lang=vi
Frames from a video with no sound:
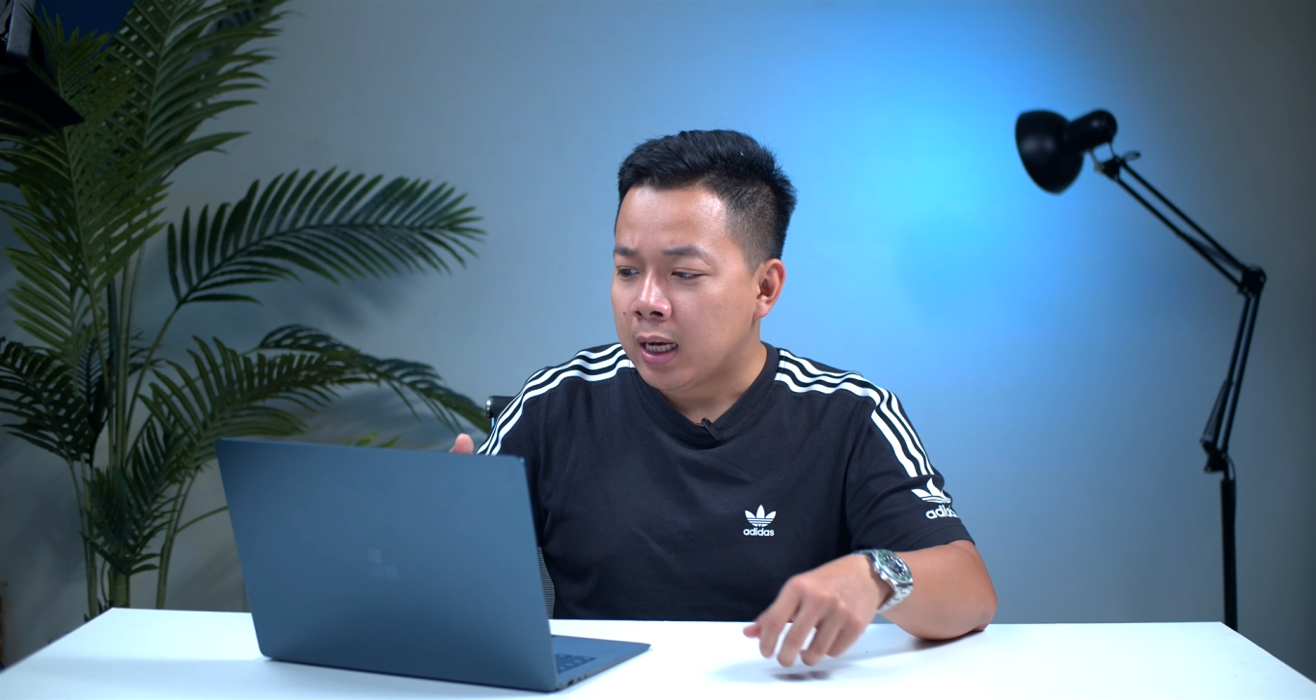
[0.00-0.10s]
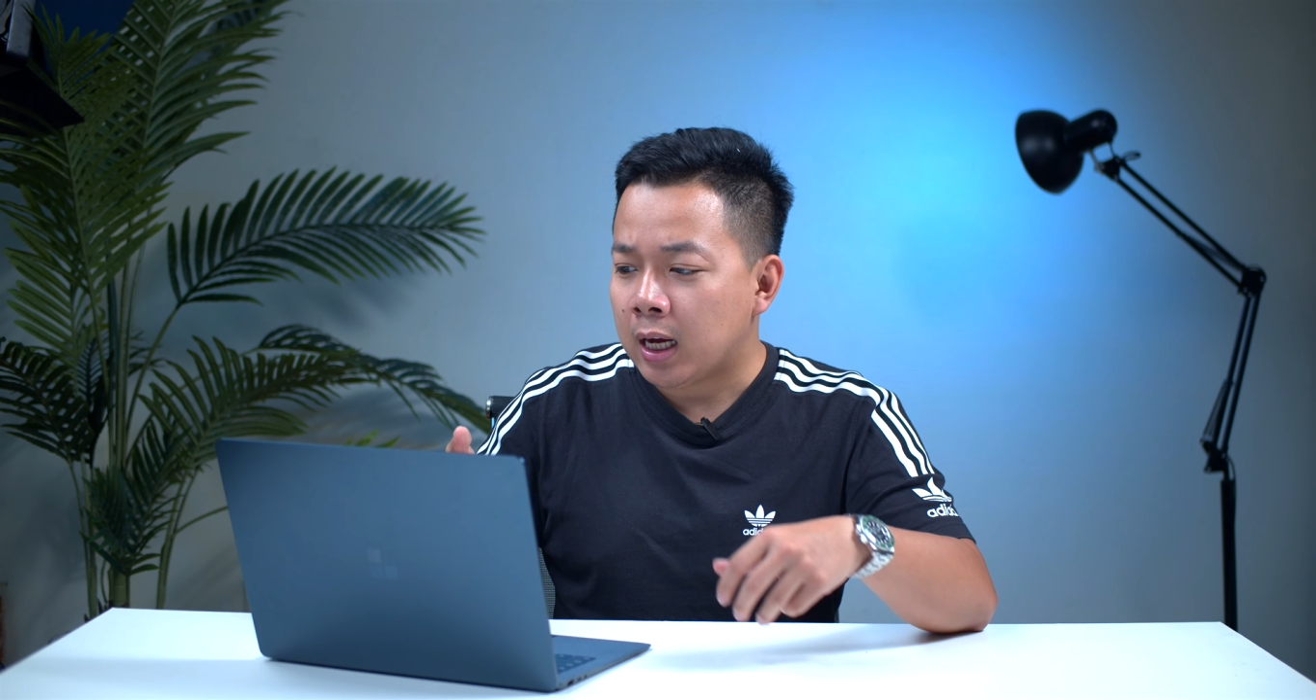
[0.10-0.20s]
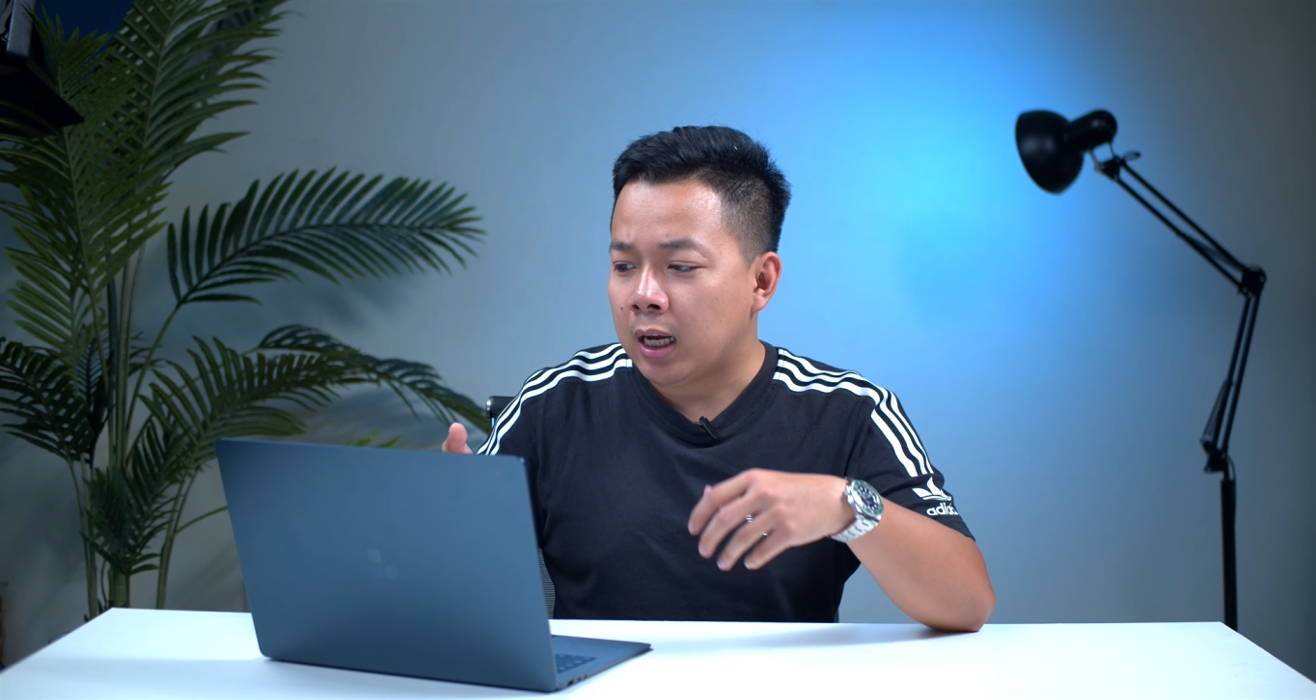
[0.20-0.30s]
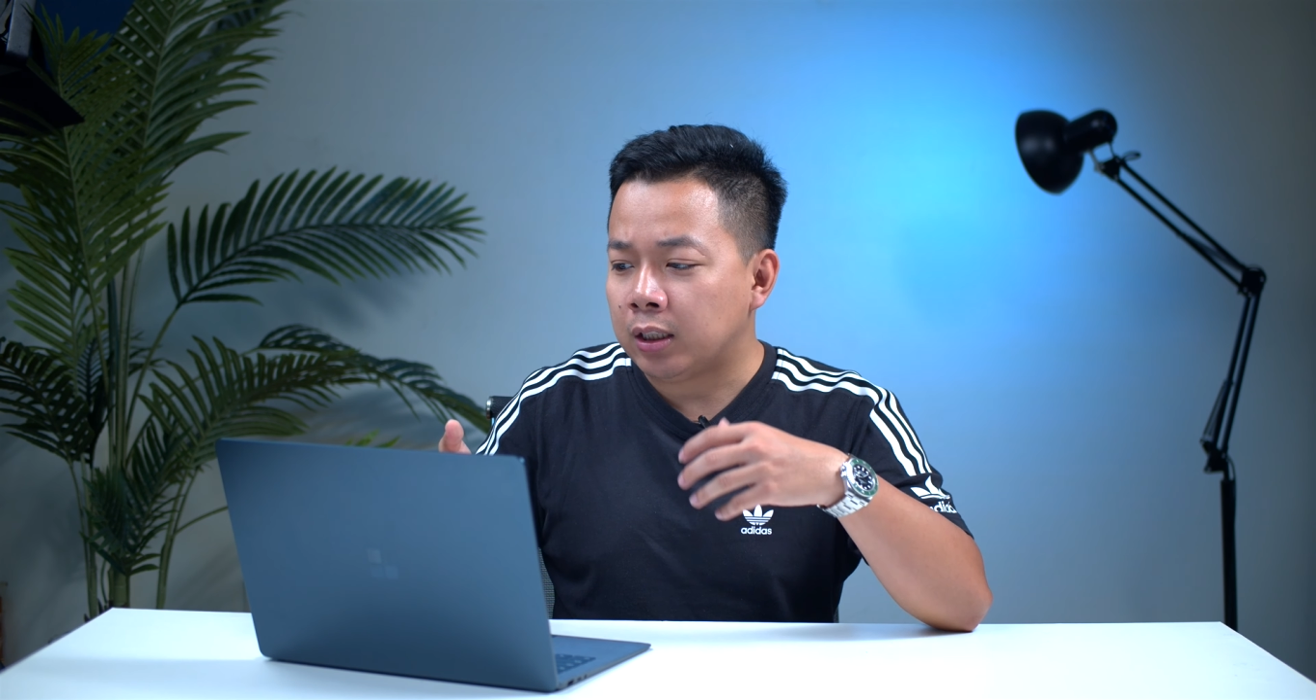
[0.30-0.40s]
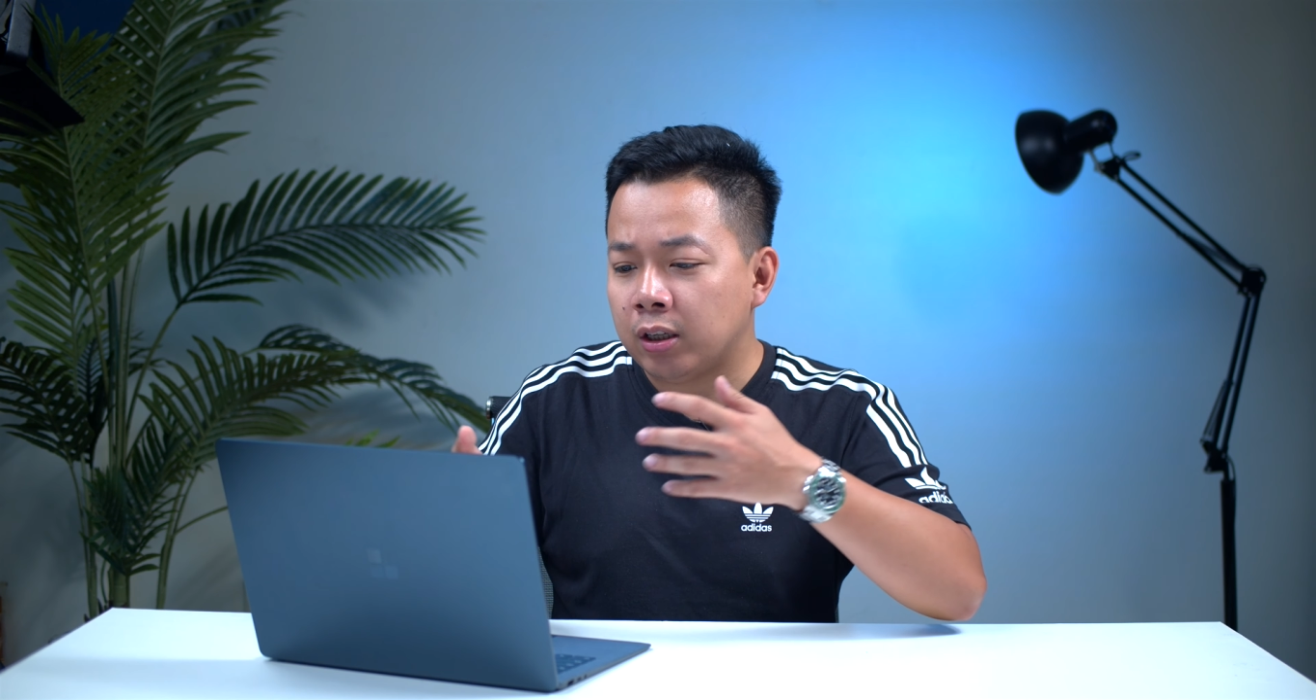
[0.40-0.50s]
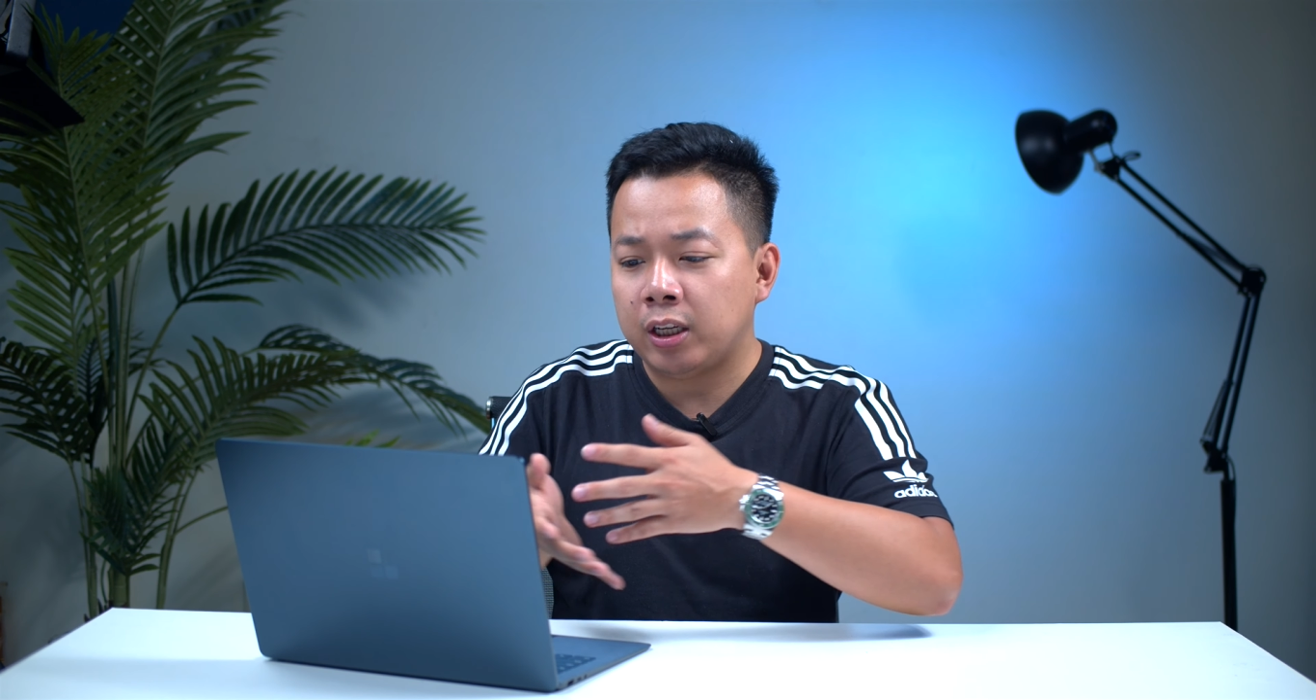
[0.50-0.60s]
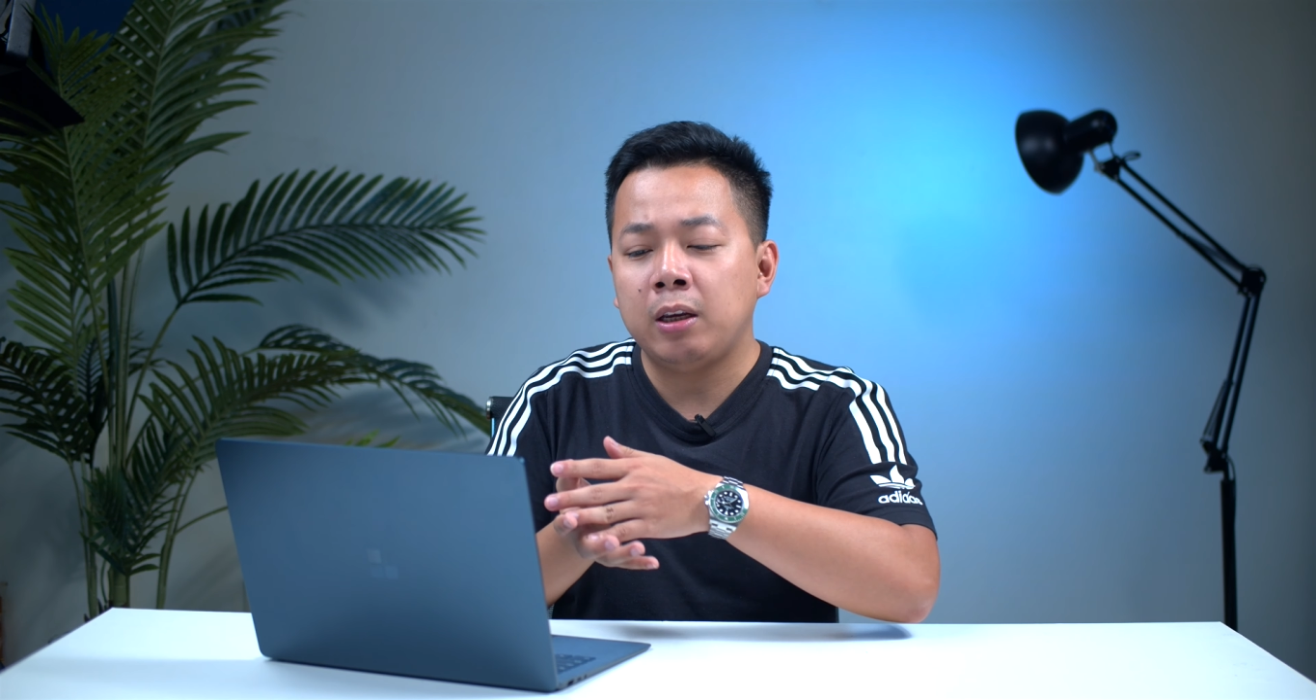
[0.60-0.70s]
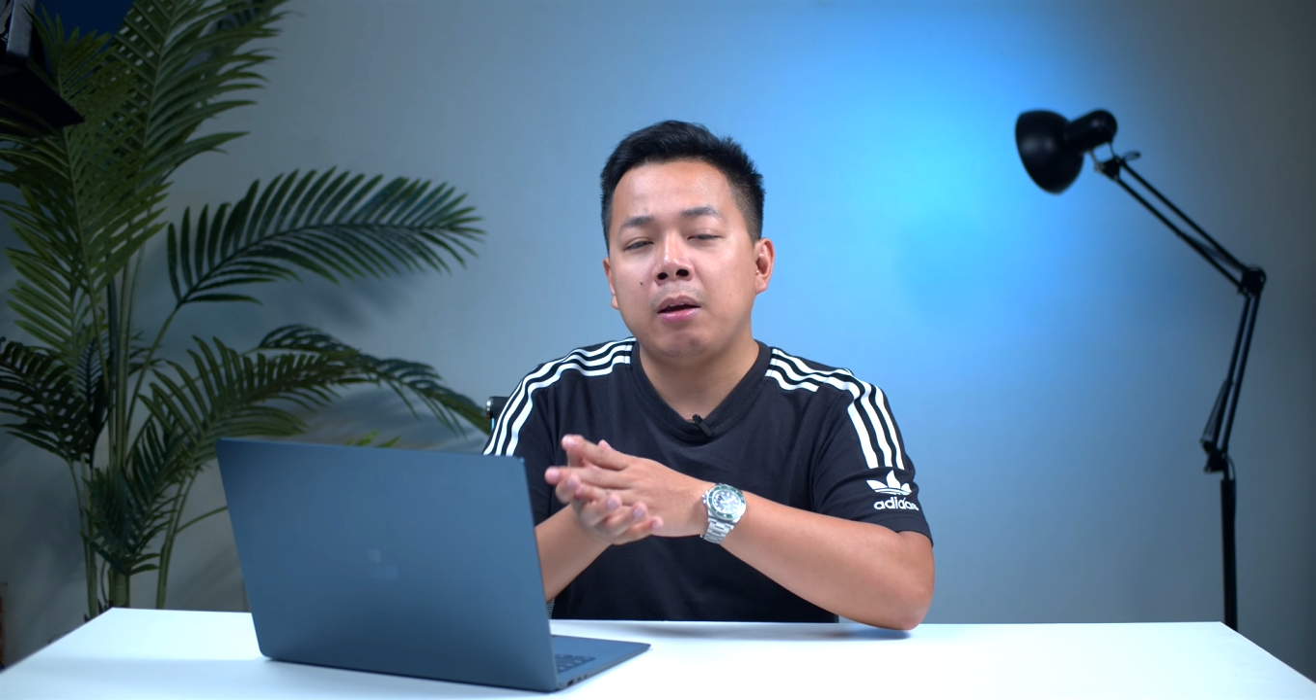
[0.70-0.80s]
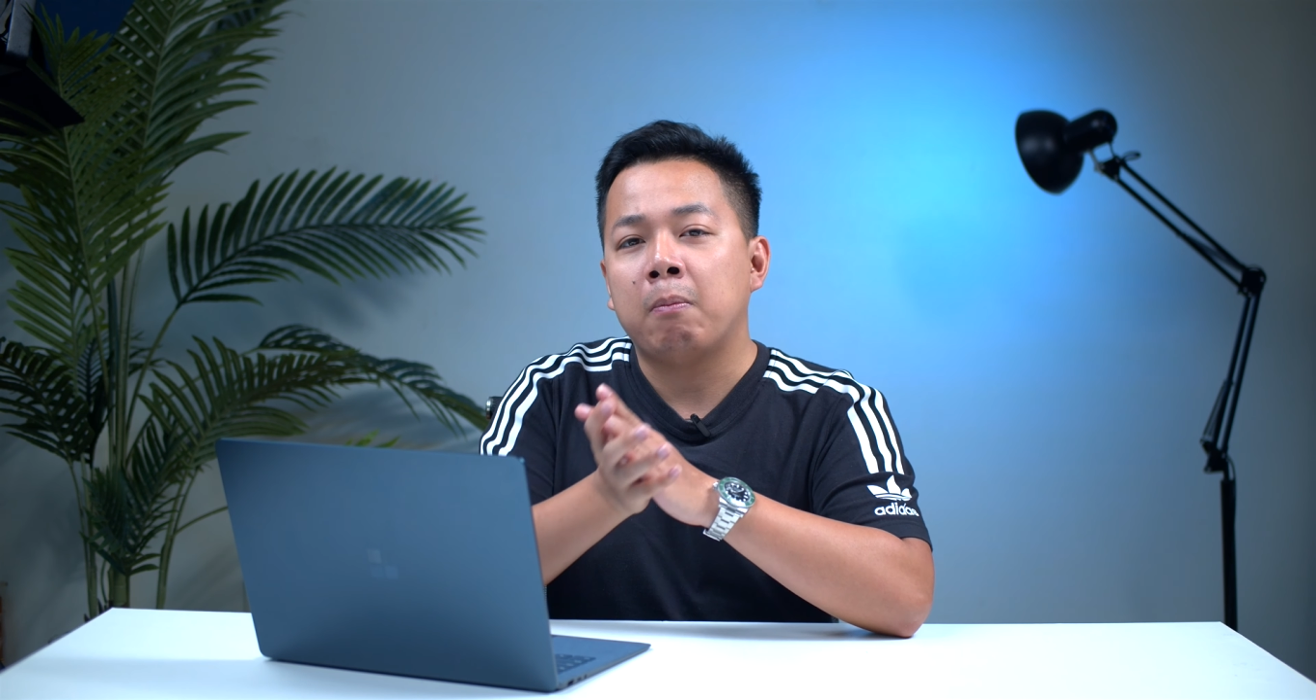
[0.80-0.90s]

uh, trước khi